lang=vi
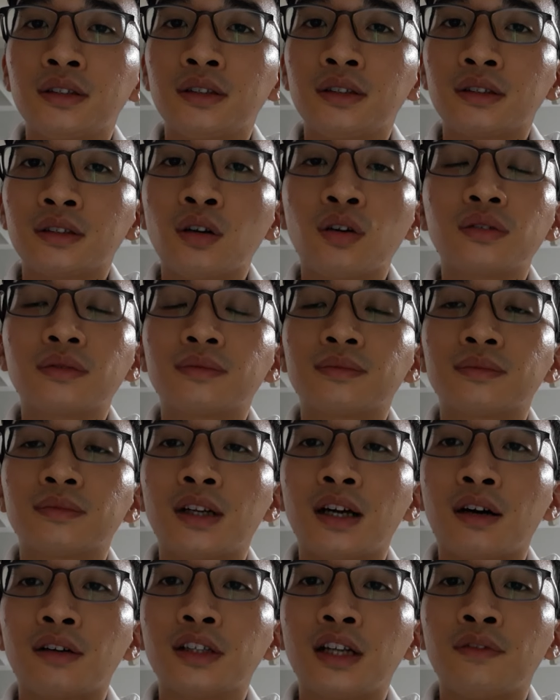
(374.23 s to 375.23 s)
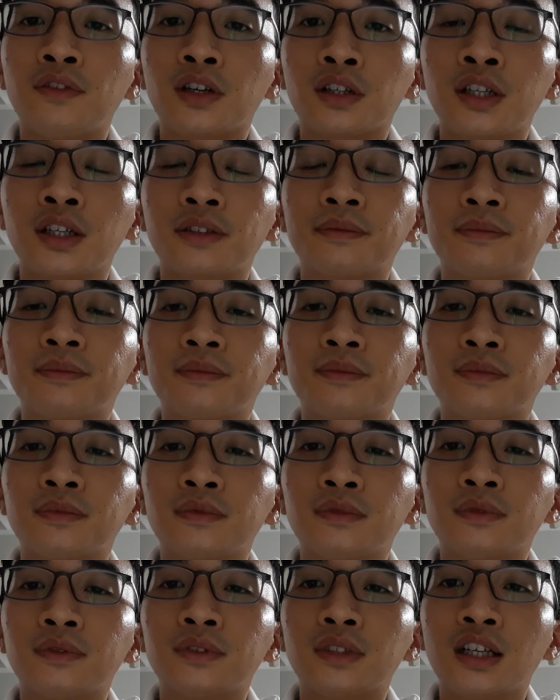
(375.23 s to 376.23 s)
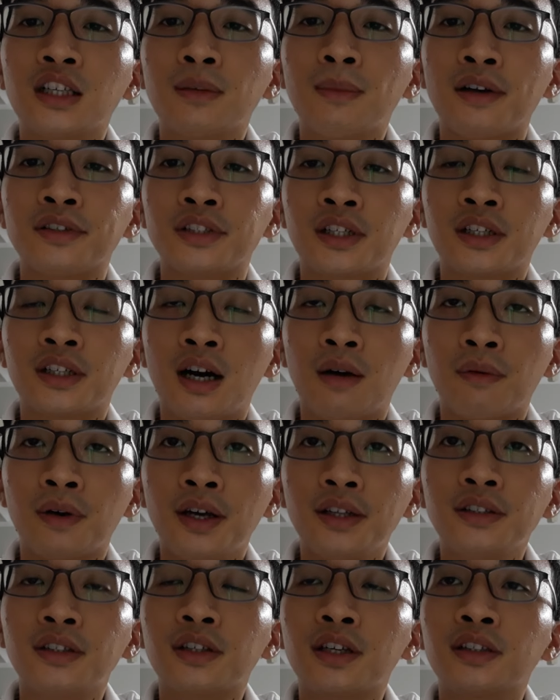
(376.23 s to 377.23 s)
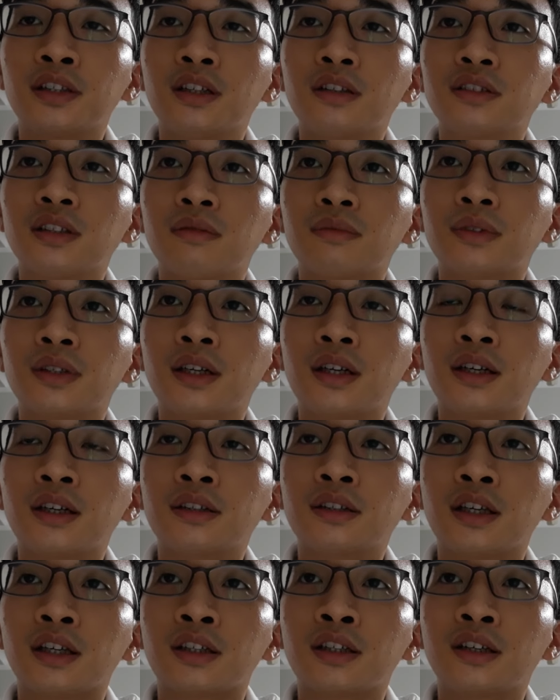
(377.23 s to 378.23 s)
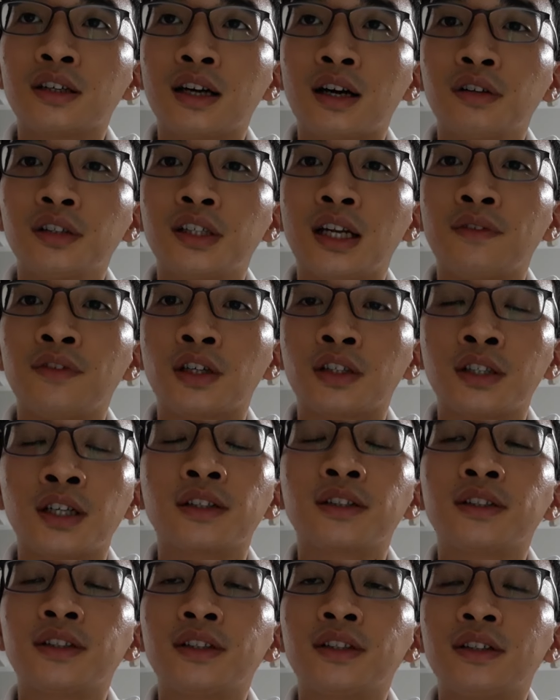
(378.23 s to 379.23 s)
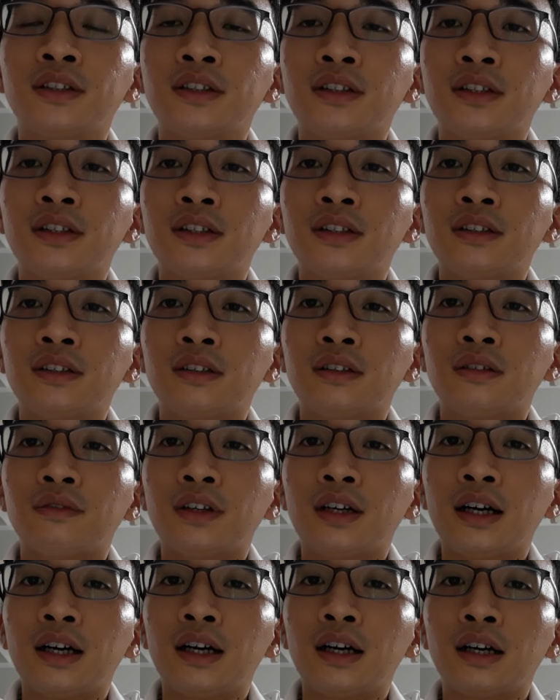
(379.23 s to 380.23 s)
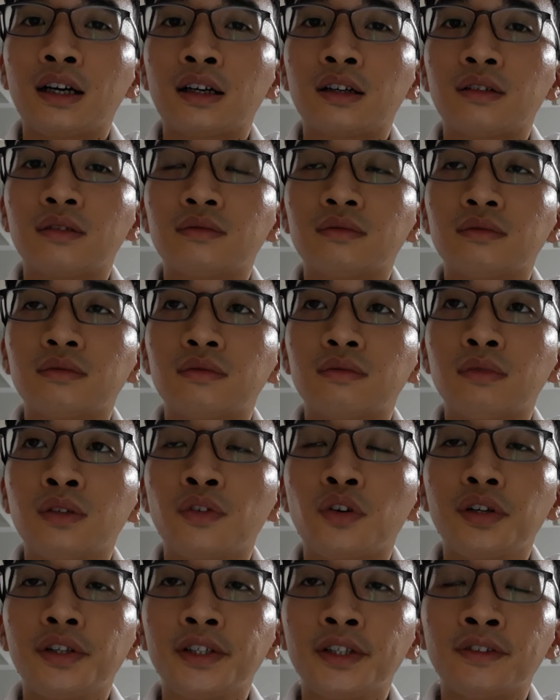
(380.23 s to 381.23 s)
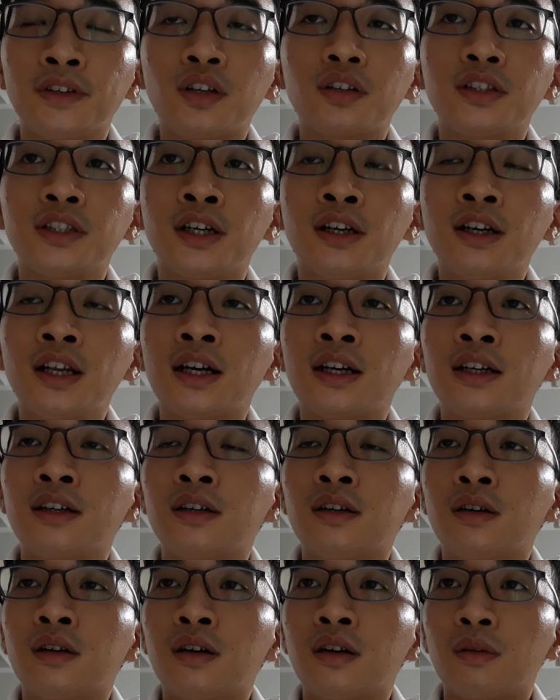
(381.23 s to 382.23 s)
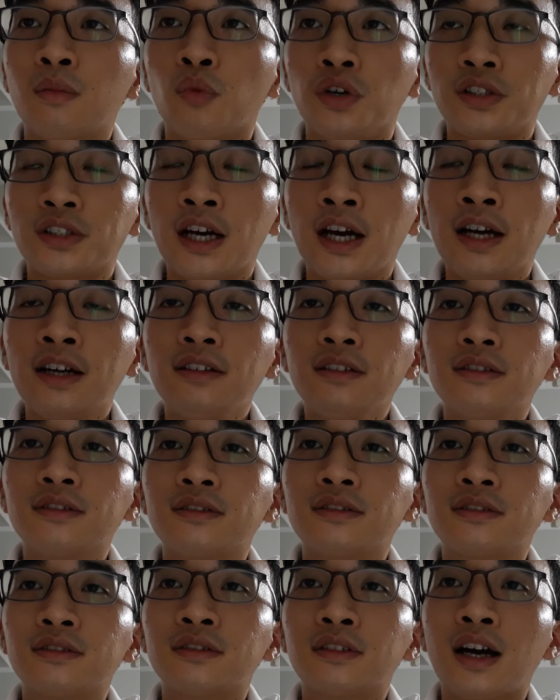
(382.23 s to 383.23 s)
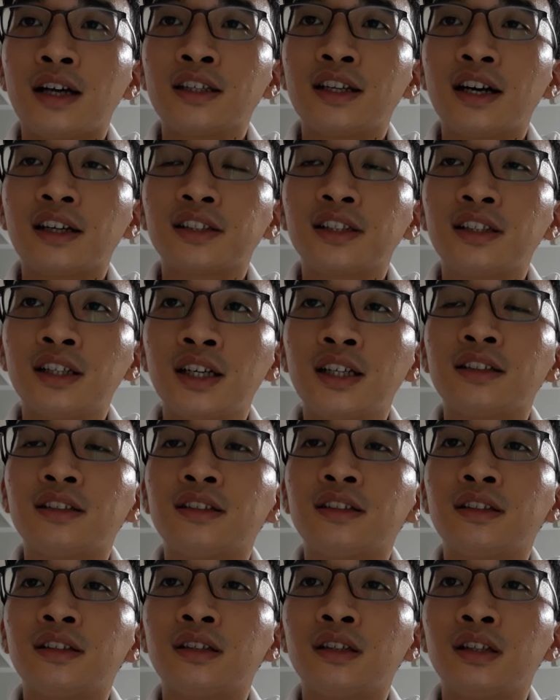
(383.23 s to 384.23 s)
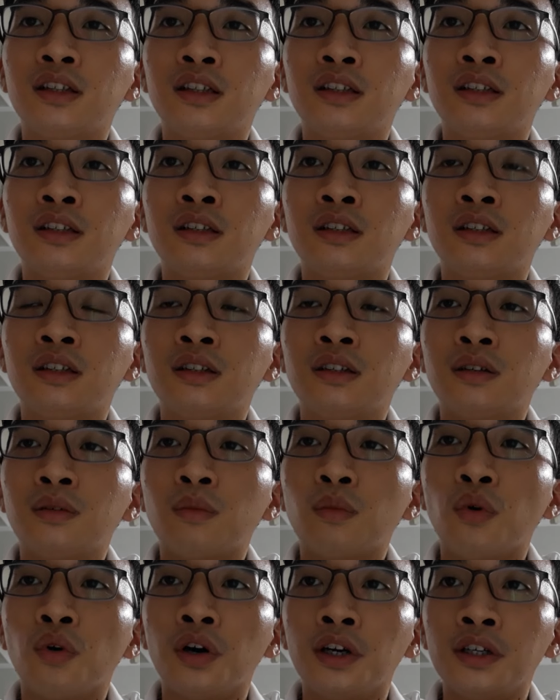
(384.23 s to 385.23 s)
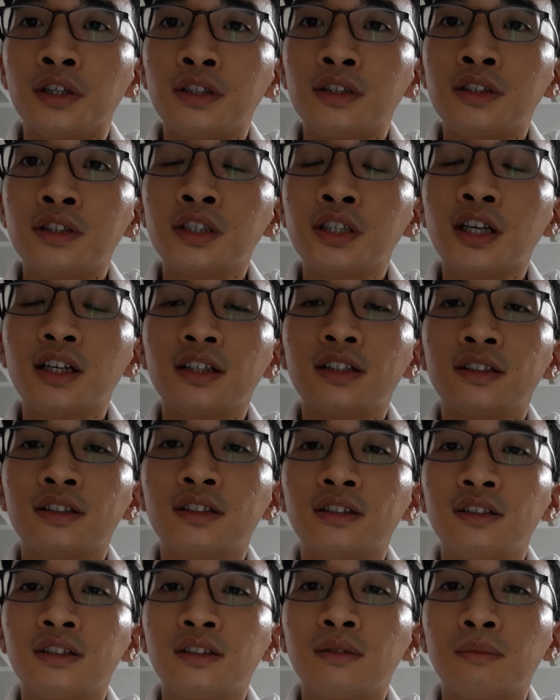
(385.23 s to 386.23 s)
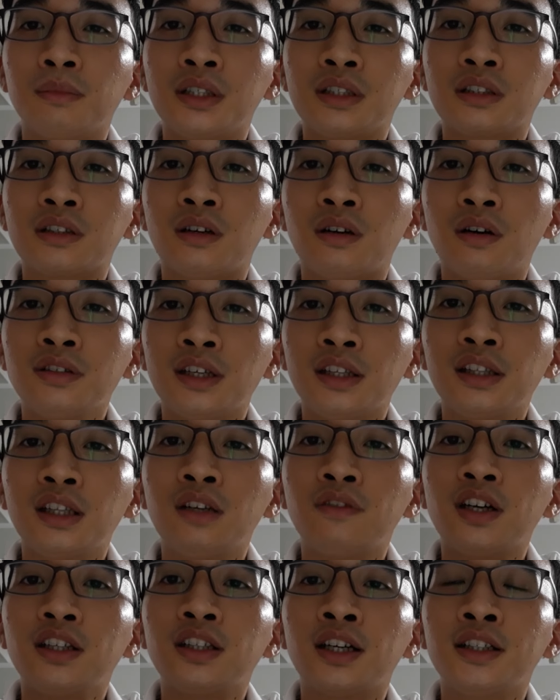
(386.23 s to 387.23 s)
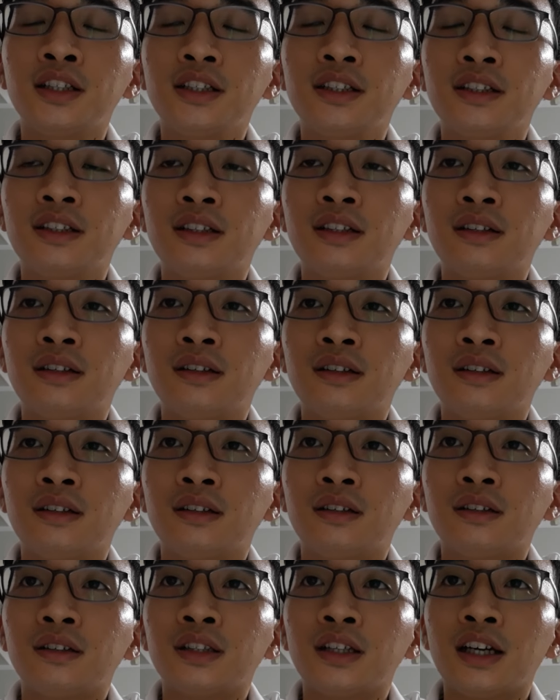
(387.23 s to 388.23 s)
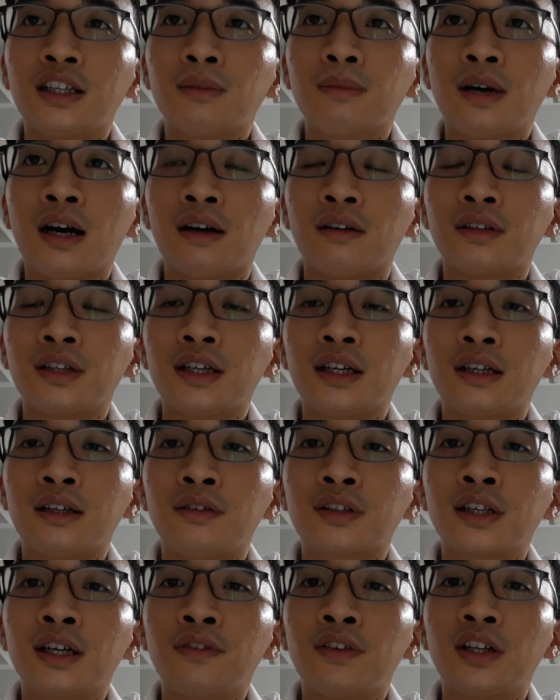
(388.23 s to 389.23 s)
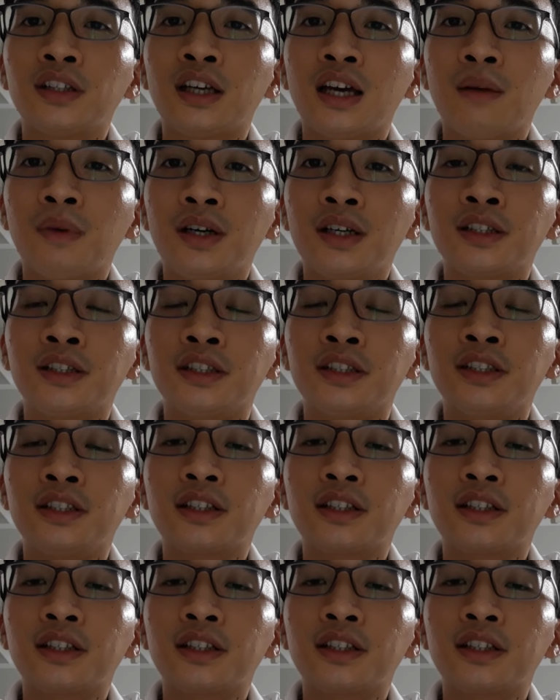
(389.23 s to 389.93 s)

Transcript: tốt là có thể làm việc được. Anh ấy bảo chỉ cần học hết những kiến thức trong Thầy Cương là có thể làm việc được. Và mình vẫn còn nhớ là buổi sáng anh ấy đăng tin lên thì buổi trưa mình có nhắn tin với anh ấy, thì anh ấy bảo là ok vậy thì em hãy gửi